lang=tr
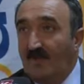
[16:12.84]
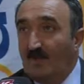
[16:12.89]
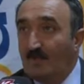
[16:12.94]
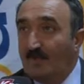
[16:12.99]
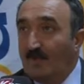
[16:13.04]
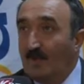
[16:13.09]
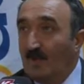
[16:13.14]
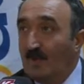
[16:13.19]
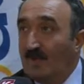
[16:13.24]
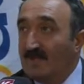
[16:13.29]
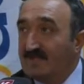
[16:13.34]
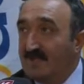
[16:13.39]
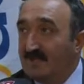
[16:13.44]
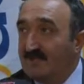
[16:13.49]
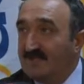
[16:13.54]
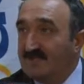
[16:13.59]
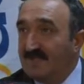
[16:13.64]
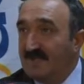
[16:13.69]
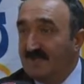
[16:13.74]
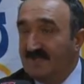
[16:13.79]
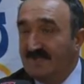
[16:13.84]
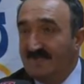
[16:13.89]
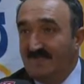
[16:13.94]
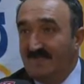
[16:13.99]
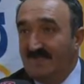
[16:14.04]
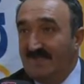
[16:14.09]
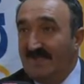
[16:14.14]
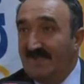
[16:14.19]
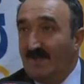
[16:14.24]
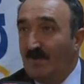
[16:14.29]
Avrupa'ya ulaşamayacak,
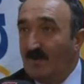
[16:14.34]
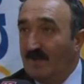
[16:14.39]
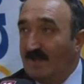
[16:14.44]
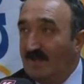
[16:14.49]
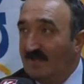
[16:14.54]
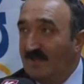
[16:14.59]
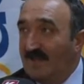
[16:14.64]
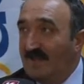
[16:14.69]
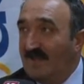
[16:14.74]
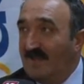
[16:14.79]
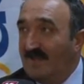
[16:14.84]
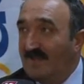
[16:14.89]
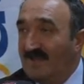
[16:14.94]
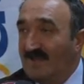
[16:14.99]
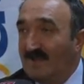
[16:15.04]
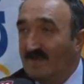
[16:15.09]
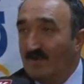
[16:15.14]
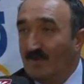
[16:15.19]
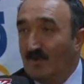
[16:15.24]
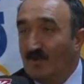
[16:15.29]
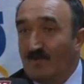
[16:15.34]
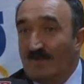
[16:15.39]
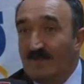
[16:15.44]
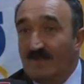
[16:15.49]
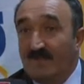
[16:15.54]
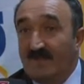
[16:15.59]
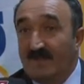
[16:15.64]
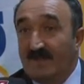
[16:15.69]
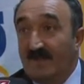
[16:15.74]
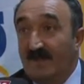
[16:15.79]
dil öğrenmeyle ilgili
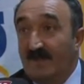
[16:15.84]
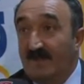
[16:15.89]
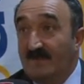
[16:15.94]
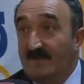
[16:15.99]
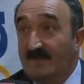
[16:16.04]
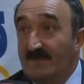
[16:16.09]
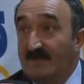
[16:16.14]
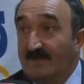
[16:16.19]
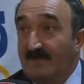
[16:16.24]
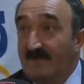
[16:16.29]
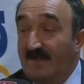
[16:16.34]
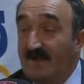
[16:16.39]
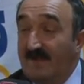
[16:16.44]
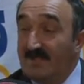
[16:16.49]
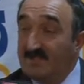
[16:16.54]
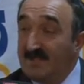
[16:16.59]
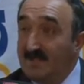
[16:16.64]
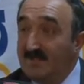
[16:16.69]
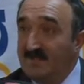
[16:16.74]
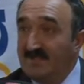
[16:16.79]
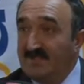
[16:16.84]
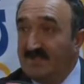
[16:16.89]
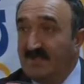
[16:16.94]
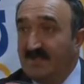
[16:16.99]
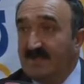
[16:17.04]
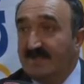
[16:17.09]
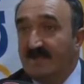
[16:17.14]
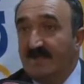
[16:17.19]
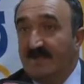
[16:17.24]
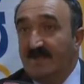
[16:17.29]
problemleri
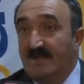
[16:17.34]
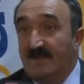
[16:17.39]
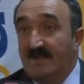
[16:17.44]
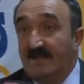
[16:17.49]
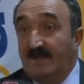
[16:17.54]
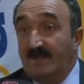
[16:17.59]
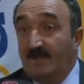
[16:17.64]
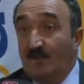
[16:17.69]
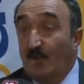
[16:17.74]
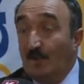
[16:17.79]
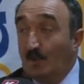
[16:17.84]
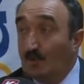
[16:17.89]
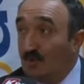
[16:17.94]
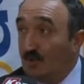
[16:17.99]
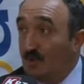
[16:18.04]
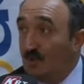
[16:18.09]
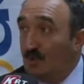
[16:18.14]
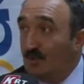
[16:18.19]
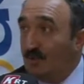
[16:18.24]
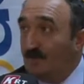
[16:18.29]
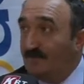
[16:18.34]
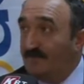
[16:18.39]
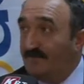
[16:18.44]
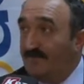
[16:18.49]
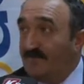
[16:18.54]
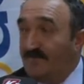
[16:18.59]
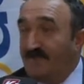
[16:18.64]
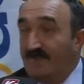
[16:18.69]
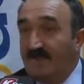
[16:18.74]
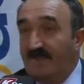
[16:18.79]
aşamayacak, yoksul,
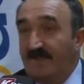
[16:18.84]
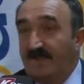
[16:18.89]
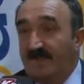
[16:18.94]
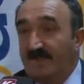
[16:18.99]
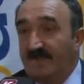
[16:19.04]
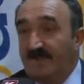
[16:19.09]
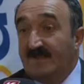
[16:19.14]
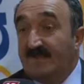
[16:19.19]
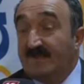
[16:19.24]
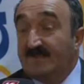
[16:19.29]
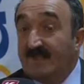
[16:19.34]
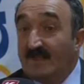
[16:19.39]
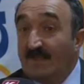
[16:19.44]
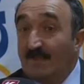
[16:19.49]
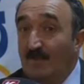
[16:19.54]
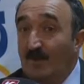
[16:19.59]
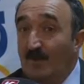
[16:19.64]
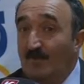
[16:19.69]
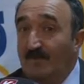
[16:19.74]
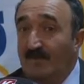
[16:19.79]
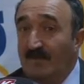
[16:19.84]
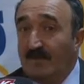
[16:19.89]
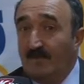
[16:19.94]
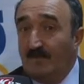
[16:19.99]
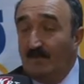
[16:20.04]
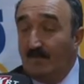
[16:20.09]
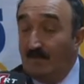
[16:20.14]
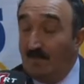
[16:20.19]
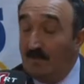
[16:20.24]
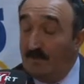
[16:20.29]
e, kırsal bölümde,
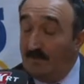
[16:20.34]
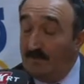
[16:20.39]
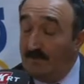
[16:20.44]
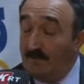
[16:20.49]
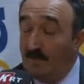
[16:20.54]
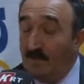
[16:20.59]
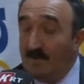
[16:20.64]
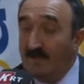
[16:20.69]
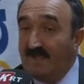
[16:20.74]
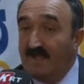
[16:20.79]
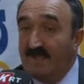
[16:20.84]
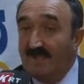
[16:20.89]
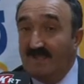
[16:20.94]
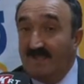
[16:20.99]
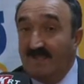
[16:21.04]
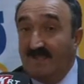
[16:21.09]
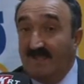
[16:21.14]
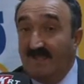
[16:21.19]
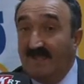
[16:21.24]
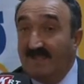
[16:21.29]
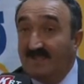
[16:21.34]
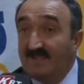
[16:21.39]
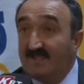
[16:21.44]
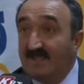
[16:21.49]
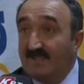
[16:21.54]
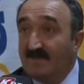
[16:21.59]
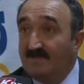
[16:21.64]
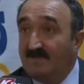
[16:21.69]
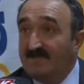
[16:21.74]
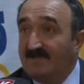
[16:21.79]
e, bölgelerdeki
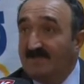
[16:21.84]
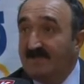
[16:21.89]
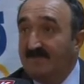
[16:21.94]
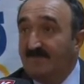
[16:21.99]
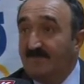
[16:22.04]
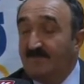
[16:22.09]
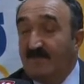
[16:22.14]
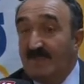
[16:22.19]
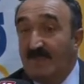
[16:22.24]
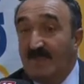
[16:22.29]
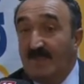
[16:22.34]
gençlerimizin